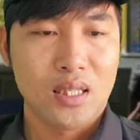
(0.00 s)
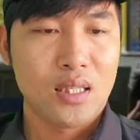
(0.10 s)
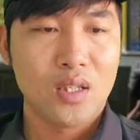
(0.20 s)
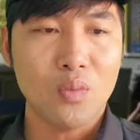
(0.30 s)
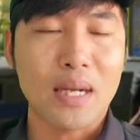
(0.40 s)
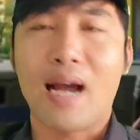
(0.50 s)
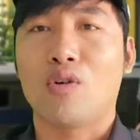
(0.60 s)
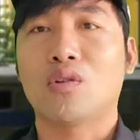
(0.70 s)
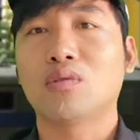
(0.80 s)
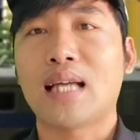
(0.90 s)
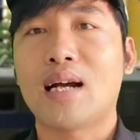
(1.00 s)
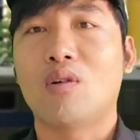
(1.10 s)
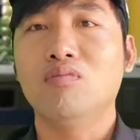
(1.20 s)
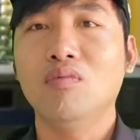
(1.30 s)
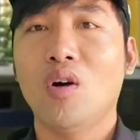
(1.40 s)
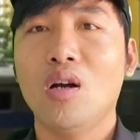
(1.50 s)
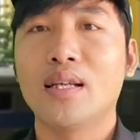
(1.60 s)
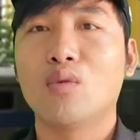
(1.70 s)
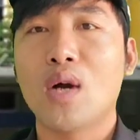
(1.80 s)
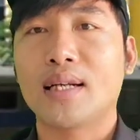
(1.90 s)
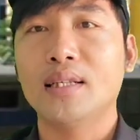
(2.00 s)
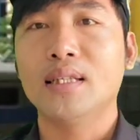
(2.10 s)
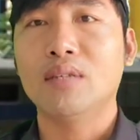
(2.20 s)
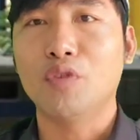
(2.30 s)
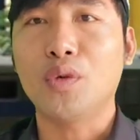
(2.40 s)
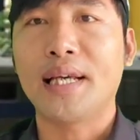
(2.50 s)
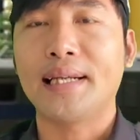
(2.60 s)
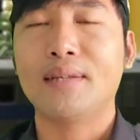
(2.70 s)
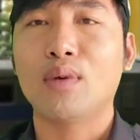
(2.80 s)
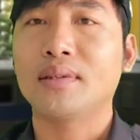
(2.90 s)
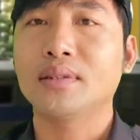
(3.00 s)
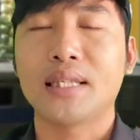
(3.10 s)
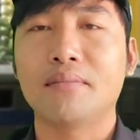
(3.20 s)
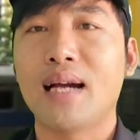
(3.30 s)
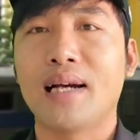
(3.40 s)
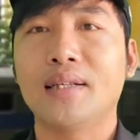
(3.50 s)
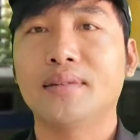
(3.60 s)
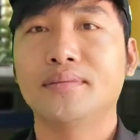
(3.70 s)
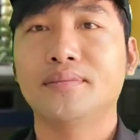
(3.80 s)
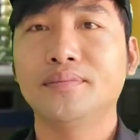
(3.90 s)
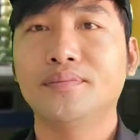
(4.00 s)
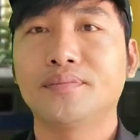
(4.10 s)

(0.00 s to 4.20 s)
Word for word: lúc nào thì cô ta cũng có liên quan đến những cái vụ kiện liên quan đến tiền bạc hết ừ.